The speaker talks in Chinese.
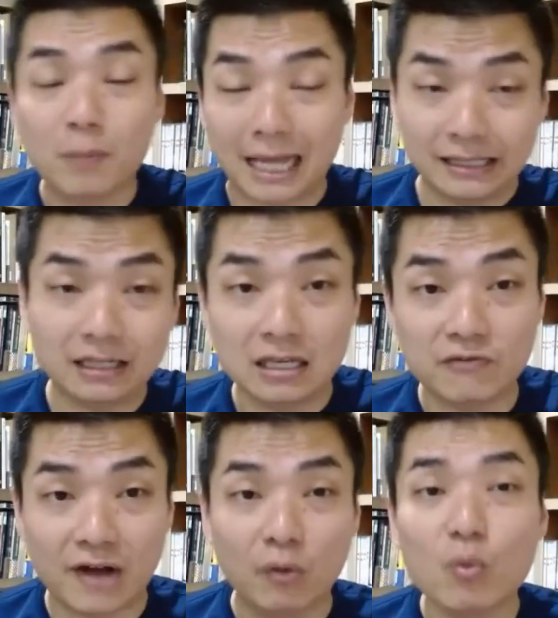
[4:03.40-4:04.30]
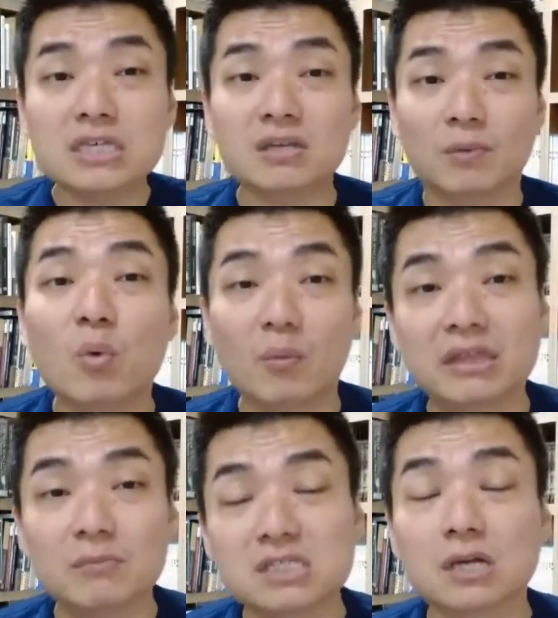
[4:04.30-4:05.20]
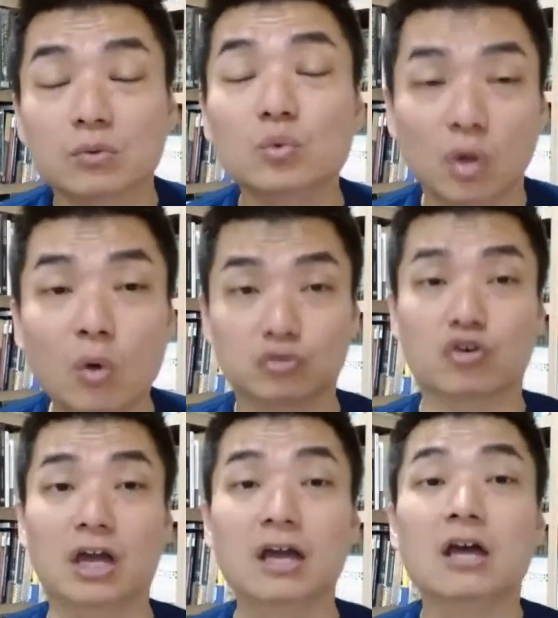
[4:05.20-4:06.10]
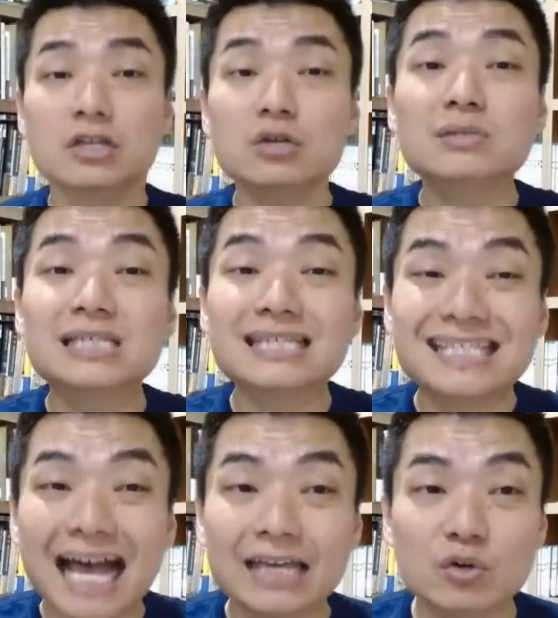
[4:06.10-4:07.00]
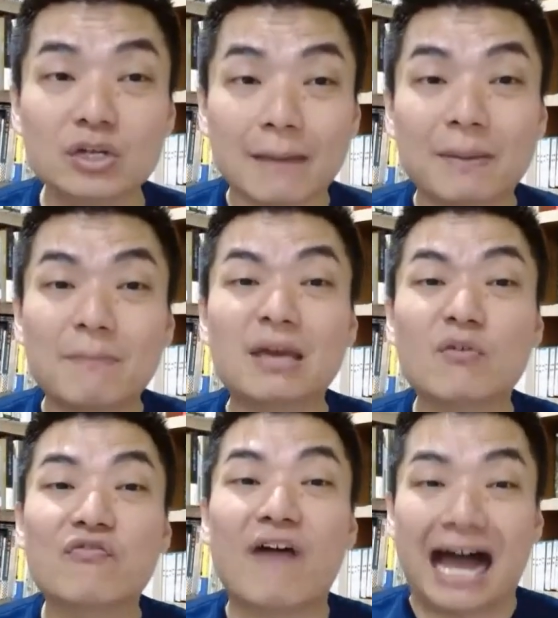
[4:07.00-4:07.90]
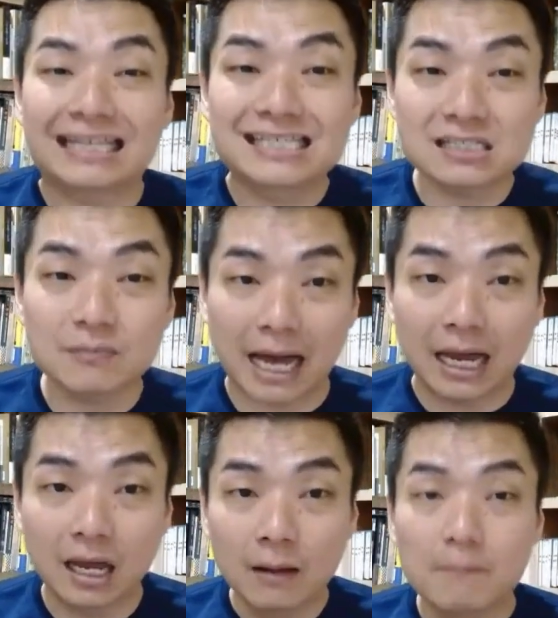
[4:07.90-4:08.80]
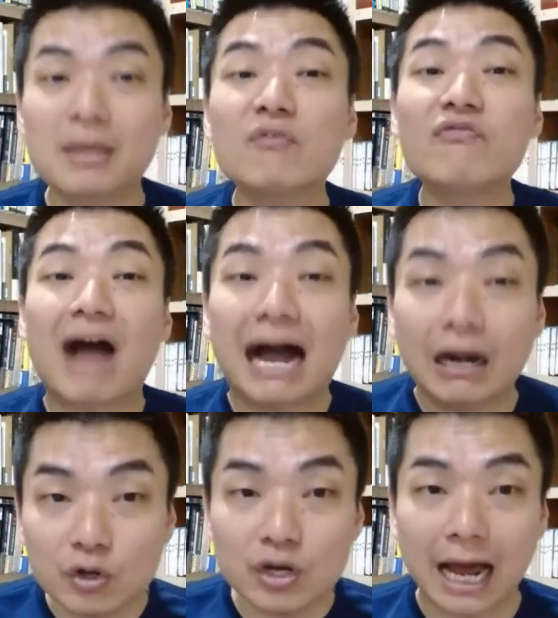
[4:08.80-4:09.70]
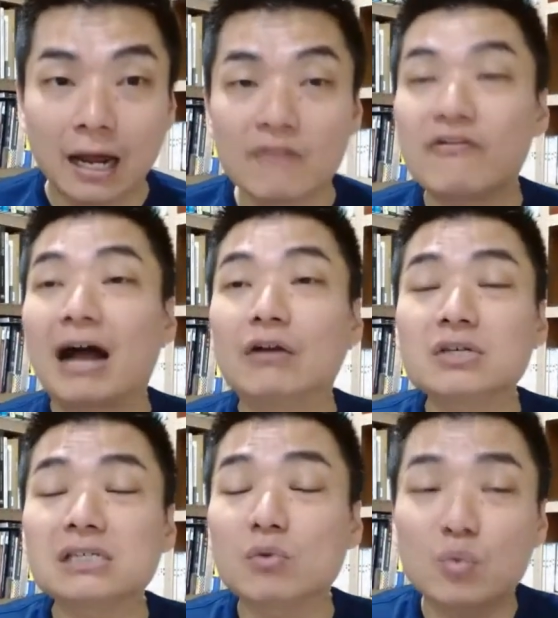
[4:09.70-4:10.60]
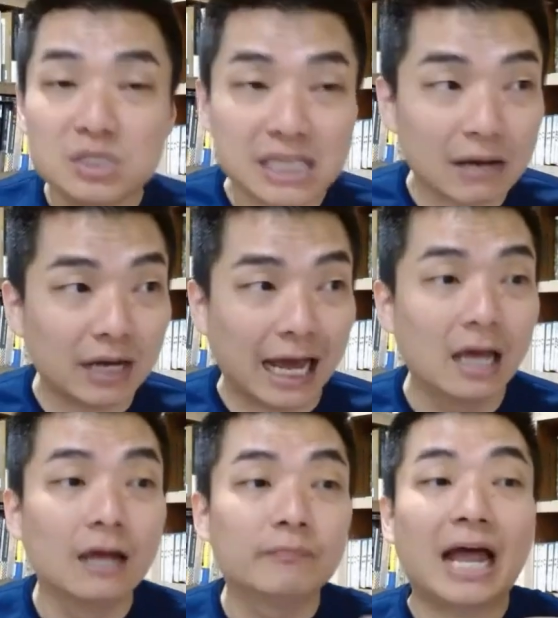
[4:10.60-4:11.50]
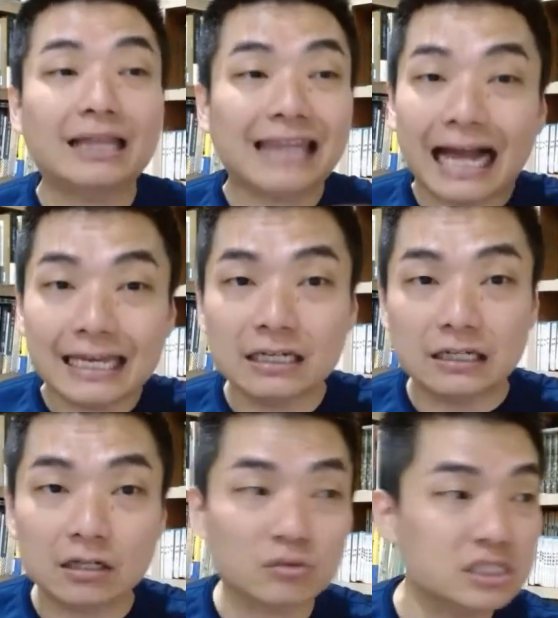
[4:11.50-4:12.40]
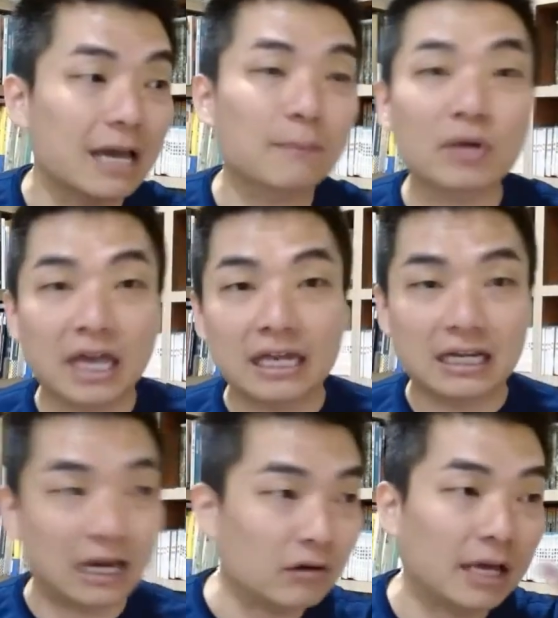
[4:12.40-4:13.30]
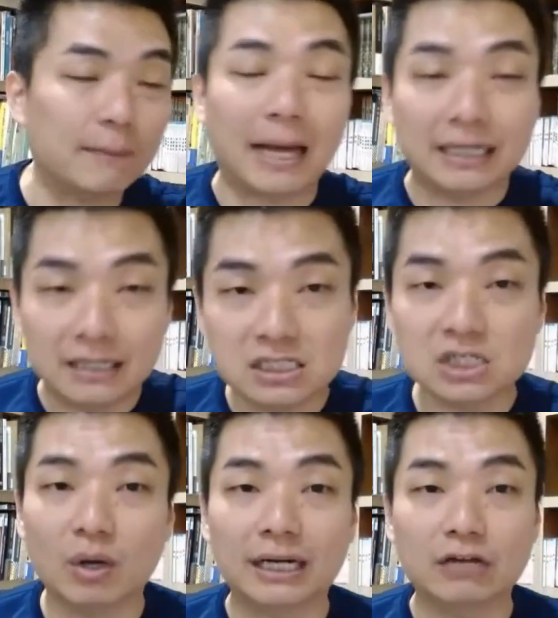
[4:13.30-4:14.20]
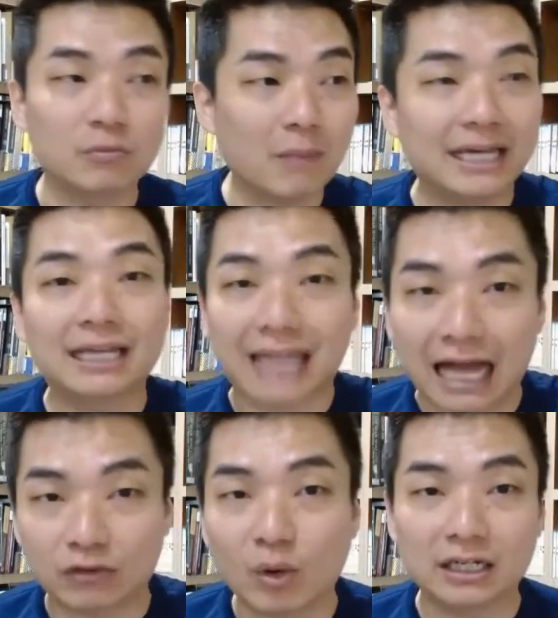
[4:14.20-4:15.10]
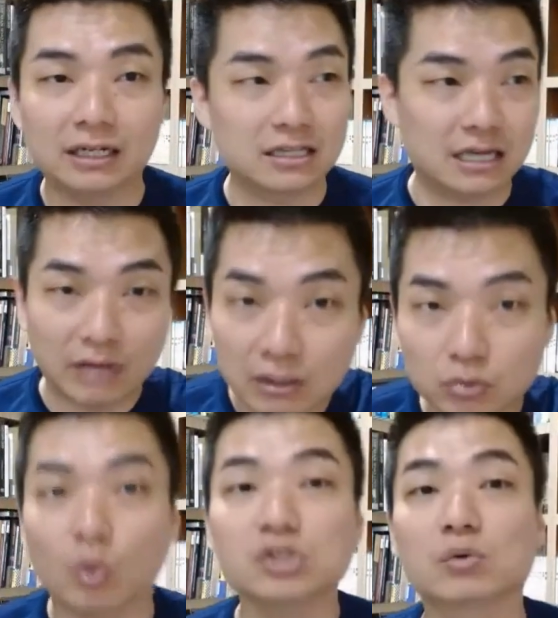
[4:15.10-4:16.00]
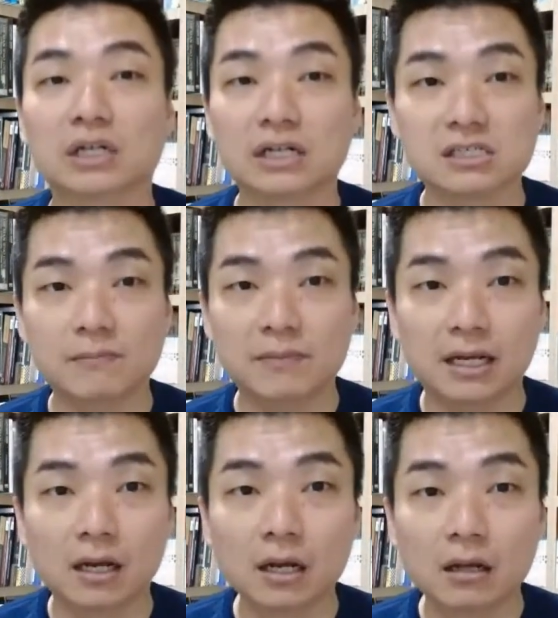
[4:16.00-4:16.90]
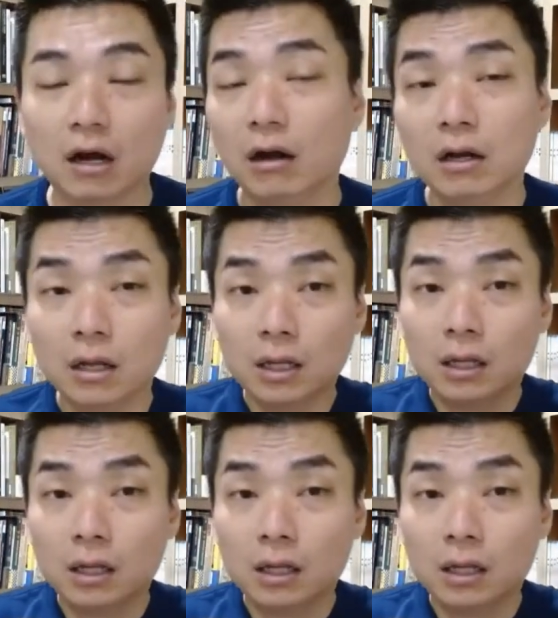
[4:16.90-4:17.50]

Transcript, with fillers: 猪盘的地方，为什么我们这么深恶痛绝？就是在于那边没有法治嘛。没有法律啊，法律是无效的。他答应你的东西可以不给你，然后可以把你的器官拿去卖，可以打断你的脚，可以夺走你的生命。好，